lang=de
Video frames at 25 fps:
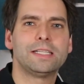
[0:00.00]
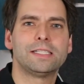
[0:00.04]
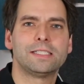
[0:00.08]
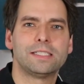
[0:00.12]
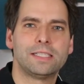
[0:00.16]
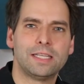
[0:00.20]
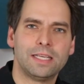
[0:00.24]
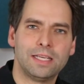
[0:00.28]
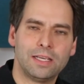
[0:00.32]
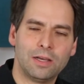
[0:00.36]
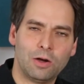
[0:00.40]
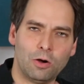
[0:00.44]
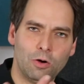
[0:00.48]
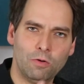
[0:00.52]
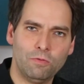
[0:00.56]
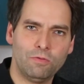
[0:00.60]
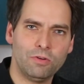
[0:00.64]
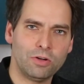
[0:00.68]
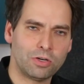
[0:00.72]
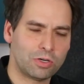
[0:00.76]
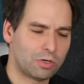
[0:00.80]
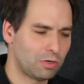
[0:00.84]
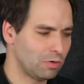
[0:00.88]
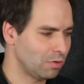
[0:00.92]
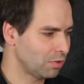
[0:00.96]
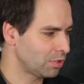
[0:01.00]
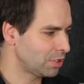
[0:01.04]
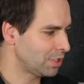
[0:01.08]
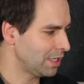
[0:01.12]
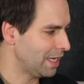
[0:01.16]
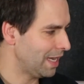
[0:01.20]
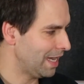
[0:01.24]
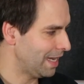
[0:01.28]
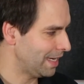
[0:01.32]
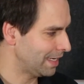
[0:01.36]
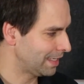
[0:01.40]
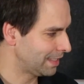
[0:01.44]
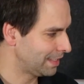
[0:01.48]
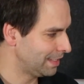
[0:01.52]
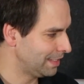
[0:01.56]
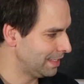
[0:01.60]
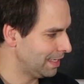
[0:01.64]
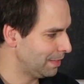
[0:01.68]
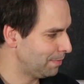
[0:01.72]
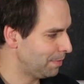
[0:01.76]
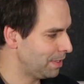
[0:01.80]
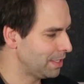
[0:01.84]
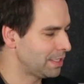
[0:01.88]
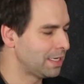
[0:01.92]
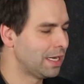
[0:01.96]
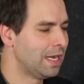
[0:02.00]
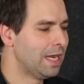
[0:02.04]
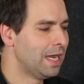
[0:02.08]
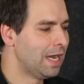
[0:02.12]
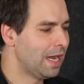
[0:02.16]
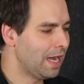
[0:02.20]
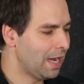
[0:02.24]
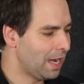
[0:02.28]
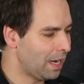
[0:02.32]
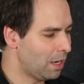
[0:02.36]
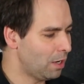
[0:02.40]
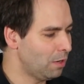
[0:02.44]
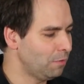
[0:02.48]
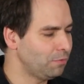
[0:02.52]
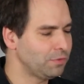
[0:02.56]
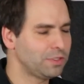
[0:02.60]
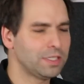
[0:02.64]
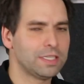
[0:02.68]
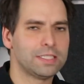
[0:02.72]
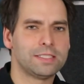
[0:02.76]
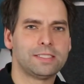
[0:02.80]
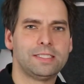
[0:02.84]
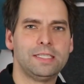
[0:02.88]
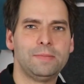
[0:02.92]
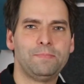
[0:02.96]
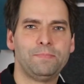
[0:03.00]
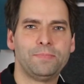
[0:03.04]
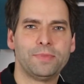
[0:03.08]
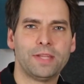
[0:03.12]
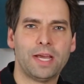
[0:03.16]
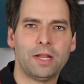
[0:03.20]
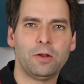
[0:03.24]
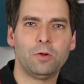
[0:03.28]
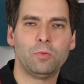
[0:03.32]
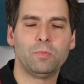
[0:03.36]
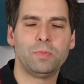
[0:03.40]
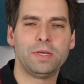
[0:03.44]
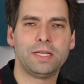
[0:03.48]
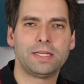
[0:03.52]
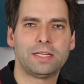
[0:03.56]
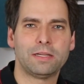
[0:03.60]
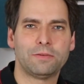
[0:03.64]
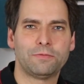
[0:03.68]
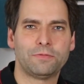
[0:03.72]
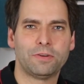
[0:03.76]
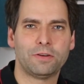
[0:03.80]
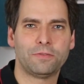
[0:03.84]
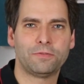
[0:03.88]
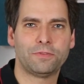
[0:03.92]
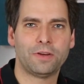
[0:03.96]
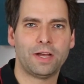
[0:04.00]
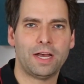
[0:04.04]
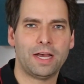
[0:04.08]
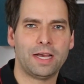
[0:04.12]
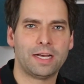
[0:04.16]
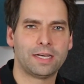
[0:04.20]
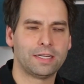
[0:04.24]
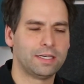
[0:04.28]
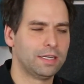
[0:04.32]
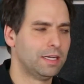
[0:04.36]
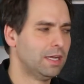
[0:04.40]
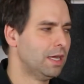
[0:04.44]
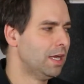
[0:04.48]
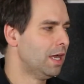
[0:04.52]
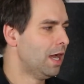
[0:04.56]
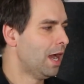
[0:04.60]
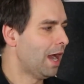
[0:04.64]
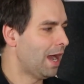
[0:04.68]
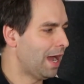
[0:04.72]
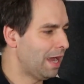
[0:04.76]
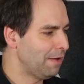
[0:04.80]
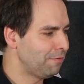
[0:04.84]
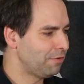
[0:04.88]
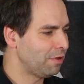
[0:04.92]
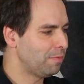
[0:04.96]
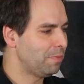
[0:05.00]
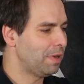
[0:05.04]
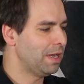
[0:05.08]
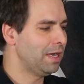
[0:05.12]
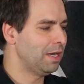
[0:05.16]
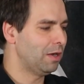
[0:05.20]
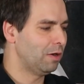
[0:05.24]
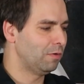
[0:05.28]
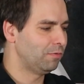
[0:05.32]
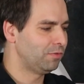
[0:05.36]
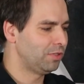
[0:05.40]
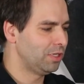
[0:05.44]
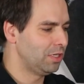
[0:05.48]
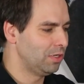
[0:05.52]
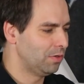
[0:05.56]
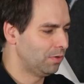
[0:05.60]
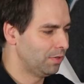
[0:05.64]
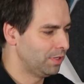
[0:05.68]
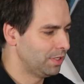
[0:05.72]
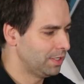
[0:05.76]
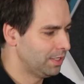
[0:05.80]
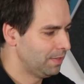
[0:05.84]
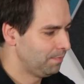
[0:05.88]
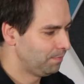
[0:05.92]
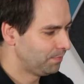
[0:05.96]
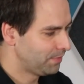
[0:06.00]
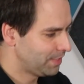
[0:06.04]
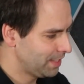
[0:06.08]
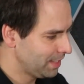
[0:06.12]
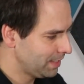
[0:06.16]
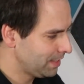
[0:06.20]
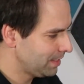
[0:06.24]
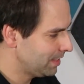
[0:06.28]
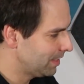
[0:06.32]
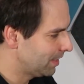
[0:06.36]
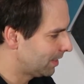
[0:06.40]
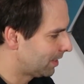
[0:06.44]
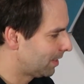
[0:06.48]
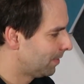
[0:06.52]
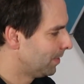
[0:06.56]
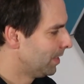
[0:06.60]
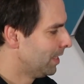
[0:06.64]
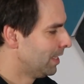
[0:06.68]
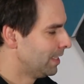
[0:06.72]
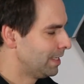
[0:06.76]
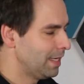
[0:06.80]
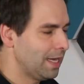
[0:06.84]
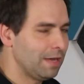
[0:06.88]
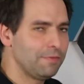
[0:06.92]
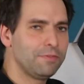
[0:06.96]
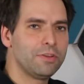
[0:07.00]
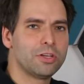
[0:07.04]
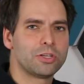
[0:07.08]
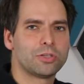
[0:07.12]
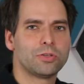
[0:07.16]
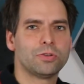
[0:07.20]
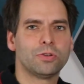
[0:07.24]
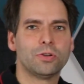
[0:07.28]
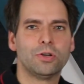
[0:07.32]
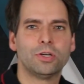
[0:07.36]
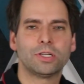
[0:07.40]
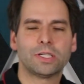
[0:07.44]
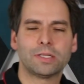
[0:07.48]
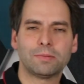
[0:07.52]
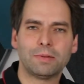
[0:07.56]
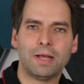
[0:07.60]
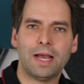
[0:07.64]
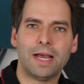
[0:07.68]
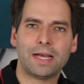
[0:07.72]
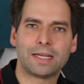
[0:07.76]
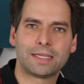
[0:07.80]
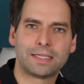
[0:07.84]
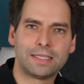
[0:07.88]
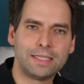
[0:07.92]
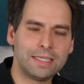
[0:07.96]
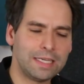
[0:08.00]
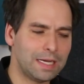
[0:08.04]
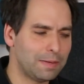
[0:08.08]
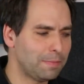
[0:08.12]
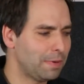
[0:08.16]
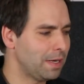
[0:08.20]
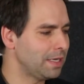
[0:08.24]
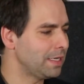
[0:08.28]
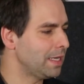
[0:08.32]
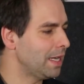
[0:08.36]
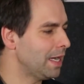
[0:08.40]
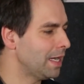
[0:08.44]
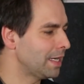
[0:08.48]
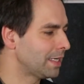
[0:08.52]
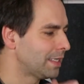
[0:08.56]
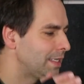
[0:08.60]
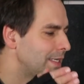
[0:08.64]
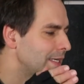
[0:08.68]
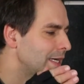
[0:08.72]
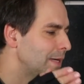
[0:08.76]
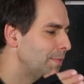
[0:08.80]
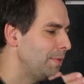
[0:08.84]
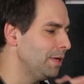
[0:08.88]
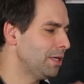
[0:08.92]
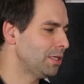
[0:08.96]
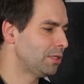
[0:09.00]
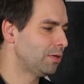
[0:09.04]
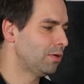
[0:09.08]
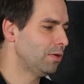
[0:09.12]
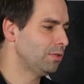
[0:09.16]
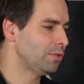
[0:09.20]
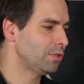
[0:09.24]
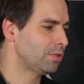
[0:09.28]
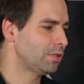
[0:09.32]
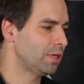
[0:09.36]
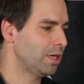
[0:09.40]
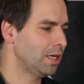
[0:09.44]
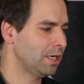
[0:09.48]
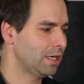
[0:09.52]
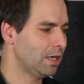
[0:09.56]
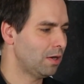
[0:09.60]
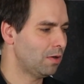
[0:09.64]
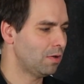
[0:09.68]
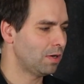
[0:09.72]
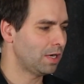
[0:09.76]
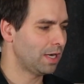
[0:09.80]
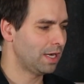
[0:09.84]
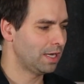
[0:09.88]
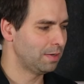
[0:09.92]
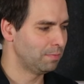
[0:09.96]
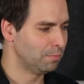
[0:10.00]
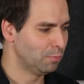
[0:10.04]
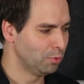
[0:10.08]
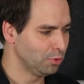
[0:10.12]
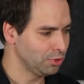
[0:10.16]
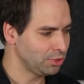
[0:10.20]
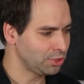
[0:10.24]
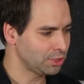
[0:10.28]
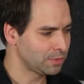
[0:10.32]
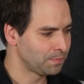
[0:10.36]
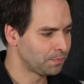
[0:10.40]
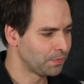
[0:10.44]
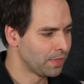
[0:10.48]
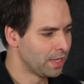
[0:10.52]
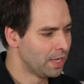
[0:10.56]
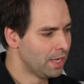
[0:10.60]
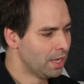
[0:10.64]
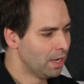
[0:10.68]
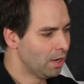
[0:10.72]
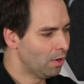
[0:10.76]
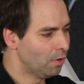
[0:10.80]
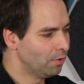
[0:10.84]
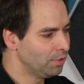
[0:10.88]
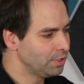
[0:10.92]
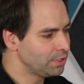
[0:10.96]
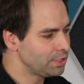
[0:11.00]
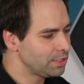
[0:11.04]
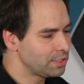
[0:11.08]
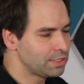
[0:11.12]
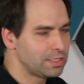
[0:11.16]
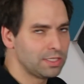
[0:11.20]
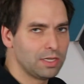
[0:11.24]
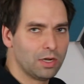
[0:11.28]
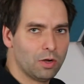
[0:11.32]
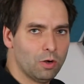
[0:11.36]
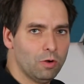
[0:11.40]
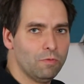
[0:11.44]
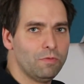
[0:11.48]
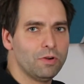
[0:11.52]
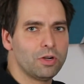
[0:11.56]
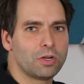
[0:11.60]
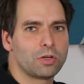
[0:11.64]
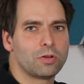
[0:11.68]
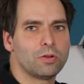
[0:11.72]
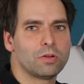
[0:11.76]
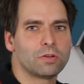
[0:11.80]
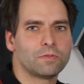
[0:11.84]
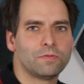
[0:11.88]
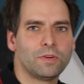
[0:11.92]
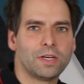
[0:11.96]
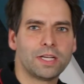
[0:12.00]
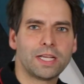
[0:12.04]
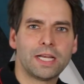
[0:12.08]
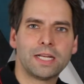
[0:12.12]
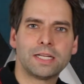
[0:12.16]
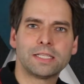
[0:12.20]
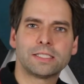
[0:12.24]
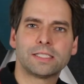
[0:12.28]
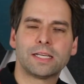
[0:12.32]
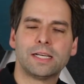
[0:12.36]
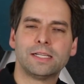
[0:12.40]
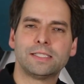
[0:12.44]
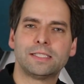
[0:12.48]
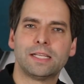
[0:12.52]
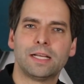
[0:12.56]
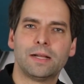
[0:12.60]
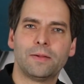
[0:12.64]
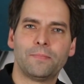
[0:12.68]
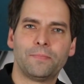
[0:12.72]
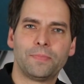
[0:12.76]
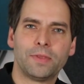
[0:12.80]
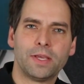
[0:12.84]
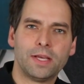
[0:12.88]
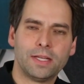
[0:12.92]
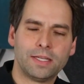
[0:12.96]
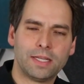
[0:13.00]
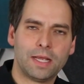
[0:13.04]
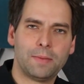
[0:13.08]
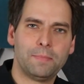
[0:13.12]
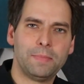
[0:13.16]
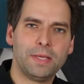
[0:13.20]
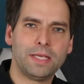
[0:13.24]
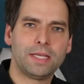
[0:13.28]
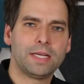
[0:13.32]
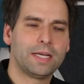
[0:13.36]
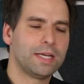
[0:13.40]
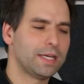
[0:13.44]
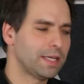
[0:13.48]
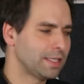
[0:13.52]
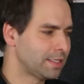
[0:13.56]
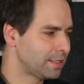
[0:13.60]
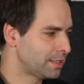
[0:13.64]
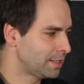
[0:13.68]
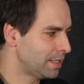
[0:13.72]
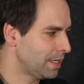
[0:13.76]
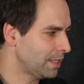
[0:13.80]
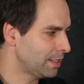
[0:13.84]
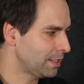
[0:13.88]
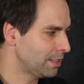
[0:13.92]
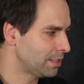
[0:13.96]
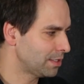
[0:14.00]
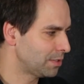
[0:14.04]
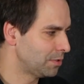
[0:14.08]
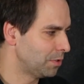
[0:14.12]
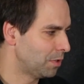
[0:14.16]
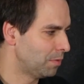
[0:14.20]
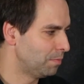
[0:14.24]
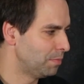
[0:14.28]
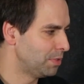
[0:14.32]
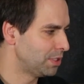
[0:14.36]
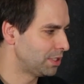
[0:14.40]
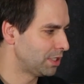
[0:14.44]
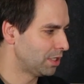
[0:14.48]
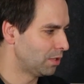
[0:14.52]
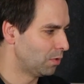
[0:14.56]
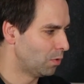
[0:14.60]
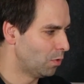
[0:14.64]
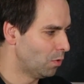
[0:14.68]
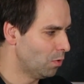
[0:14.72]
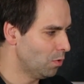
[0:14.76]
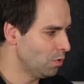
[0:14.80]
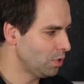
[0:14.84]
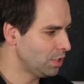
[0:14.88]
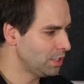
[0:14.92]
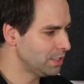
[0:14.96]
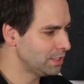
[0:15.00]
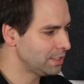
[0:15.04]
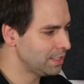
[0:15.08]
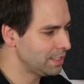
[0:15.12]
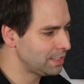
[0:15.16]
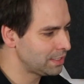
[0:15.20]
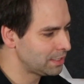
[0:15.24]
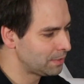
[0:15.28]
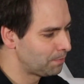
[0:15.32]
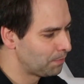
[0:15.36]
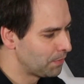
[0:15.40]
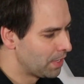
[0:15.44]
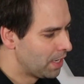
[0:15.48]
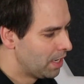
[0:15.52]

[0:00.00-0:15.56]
XT Overclocked 8 GB auf das 7-Nanometer-Verfahren einfach mal auf die neue Technik. Ja, wie ihr schon gehört habt, 8 GB. 8 GB ist heutzutage auch ein Muss. Und es ist die Overclocked-Variante, das heißt, der der Megahertz-Takt ist noch ein bisschen hochgesetzt.